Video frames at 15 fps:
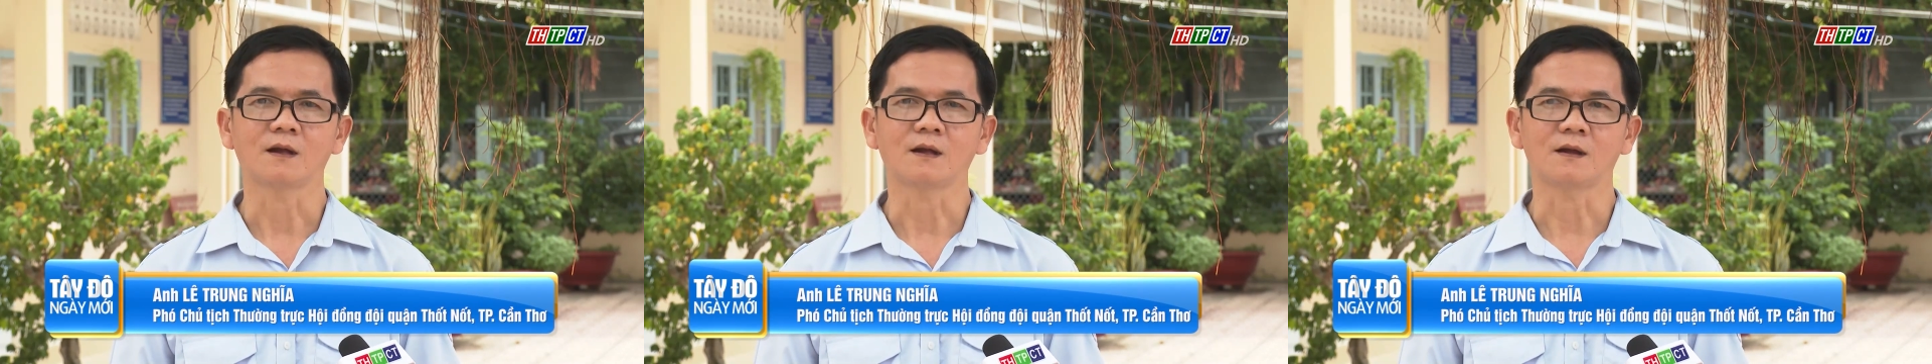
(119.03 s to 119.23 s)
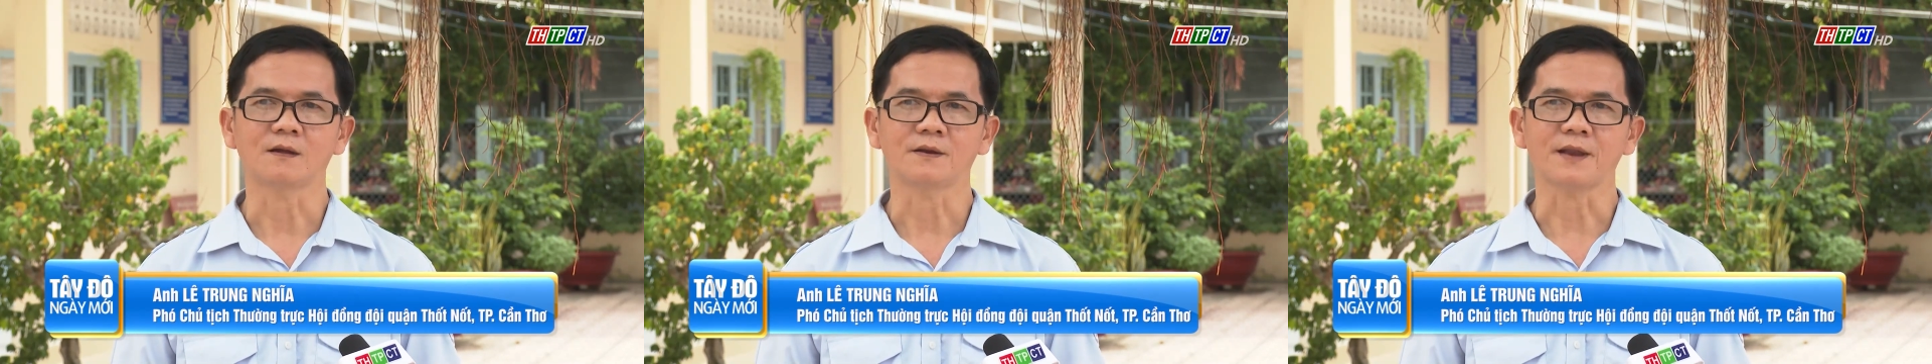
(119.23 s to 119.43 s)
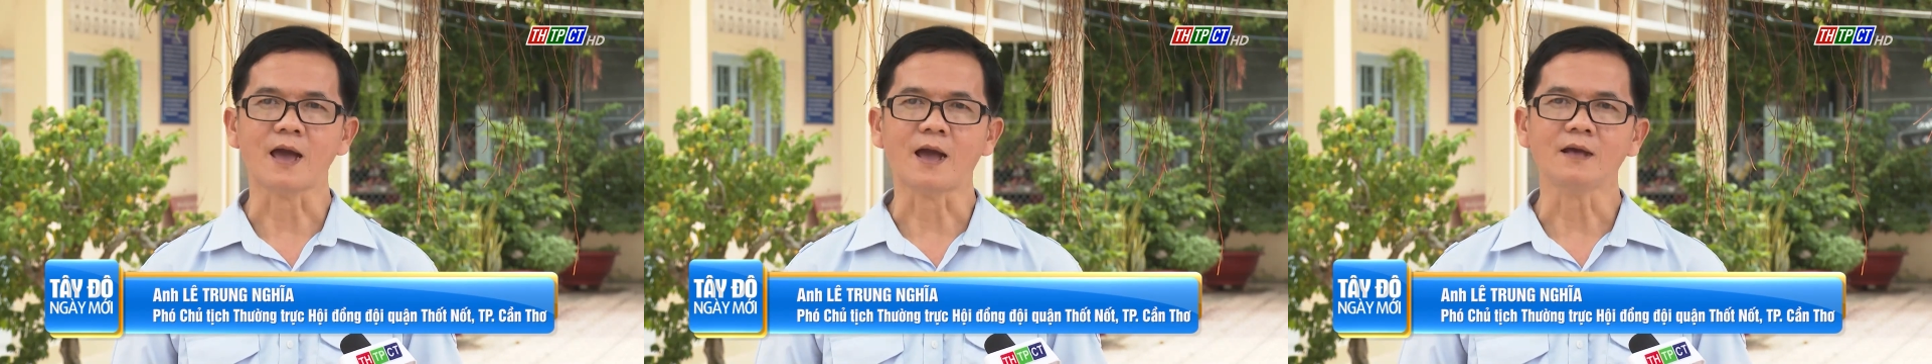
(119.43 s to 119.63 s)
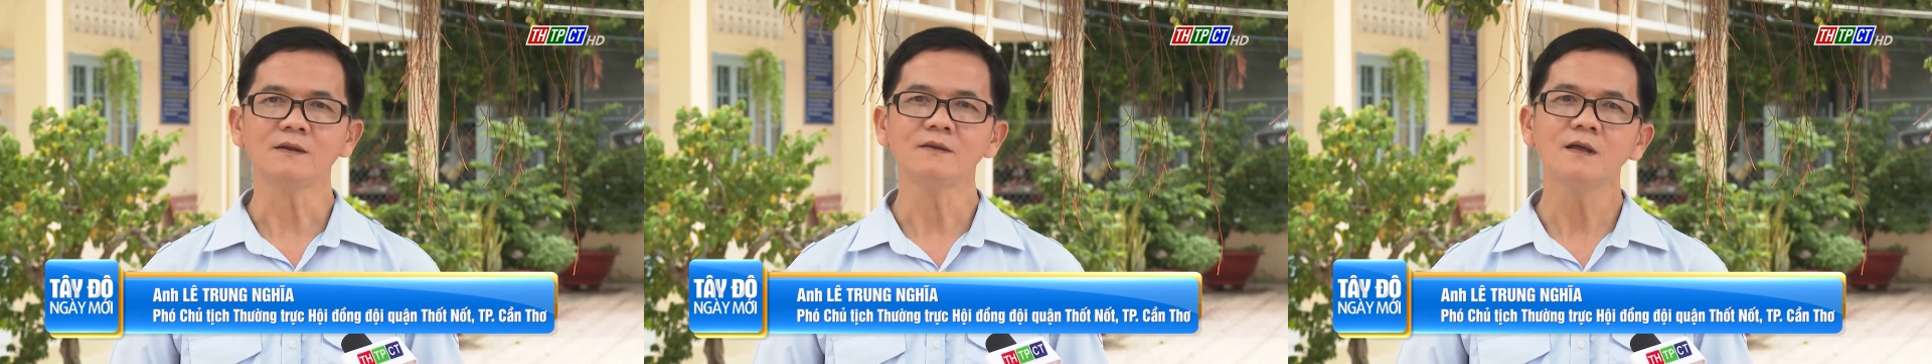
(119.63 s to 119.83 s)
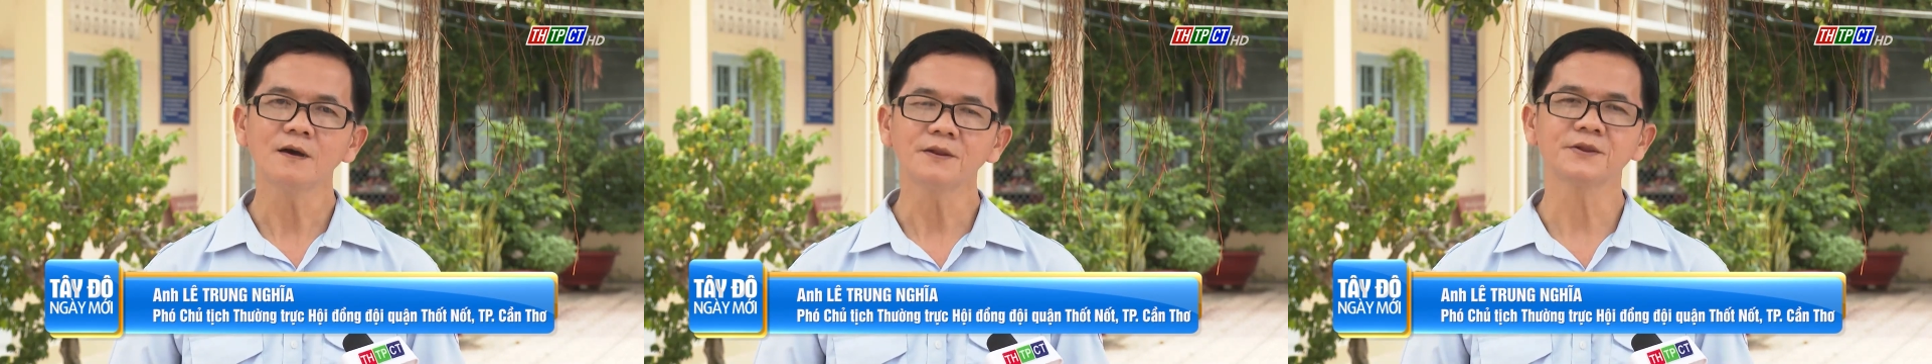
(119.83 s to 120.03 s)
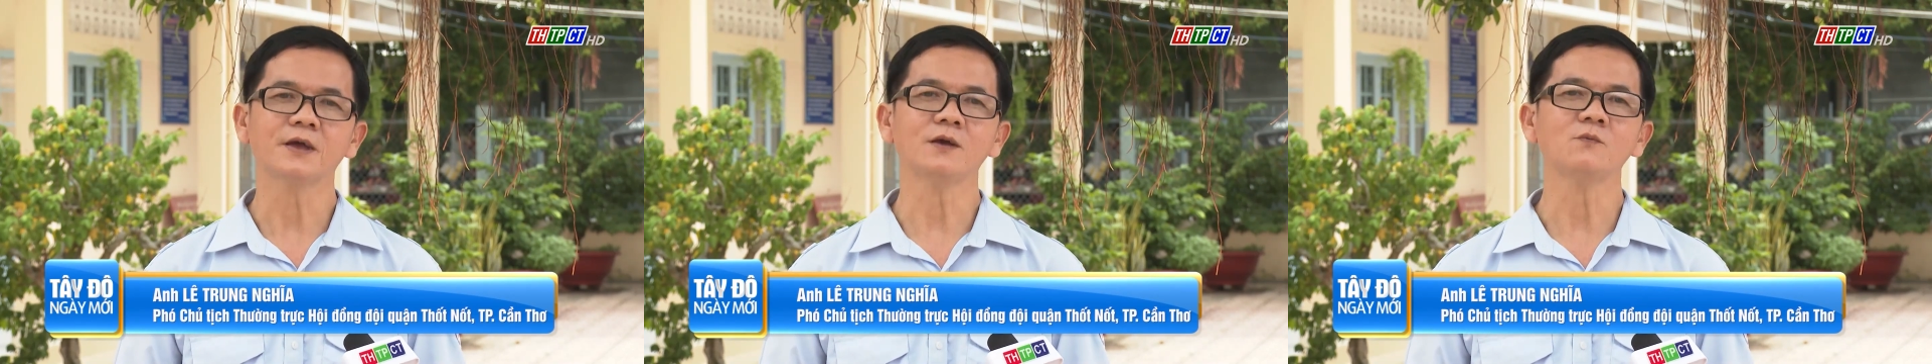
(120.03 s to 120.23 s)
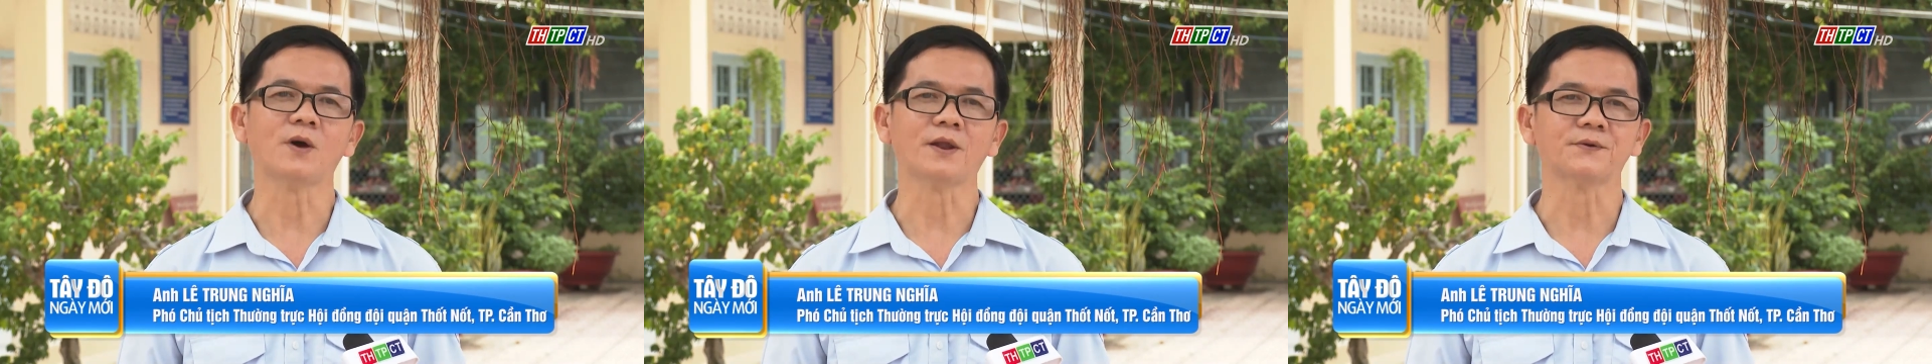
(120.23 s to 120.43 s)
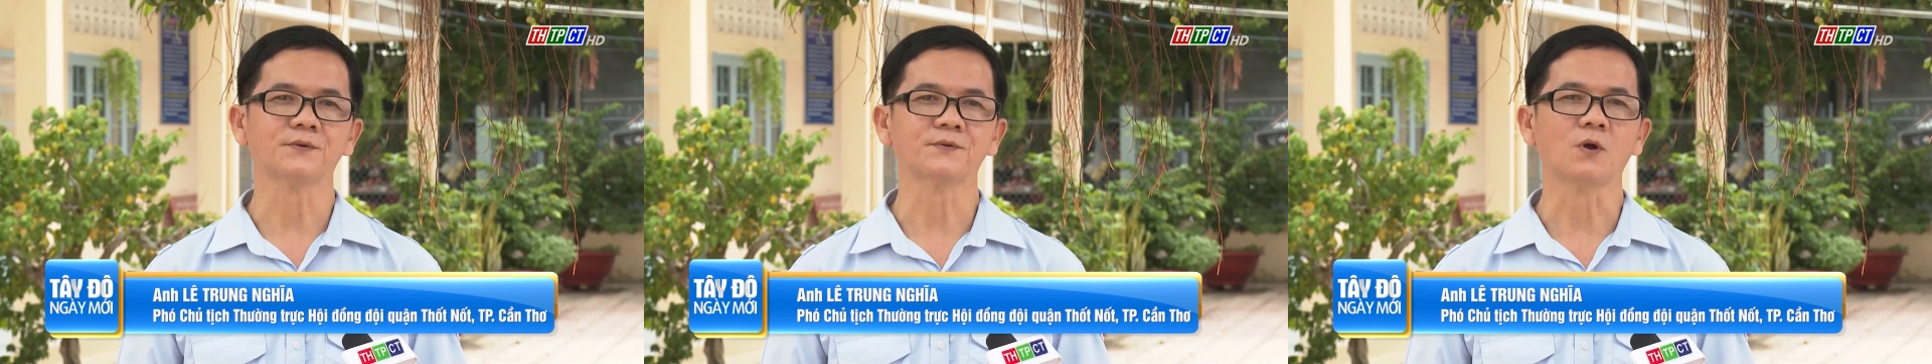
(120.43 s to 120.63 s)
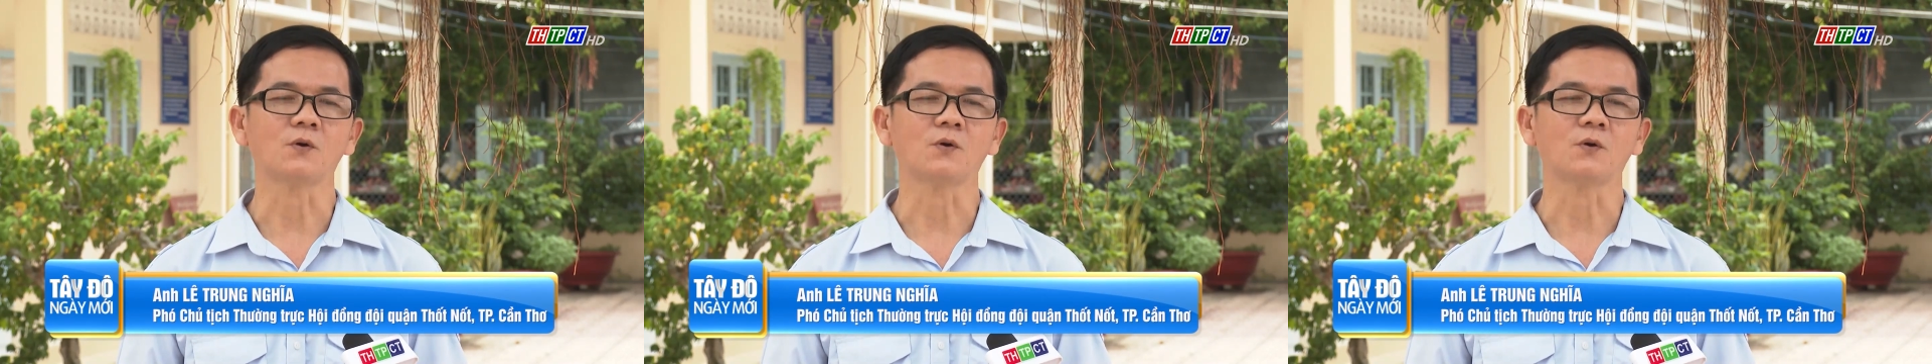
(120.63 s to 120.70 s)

à, đã lên kế hoạch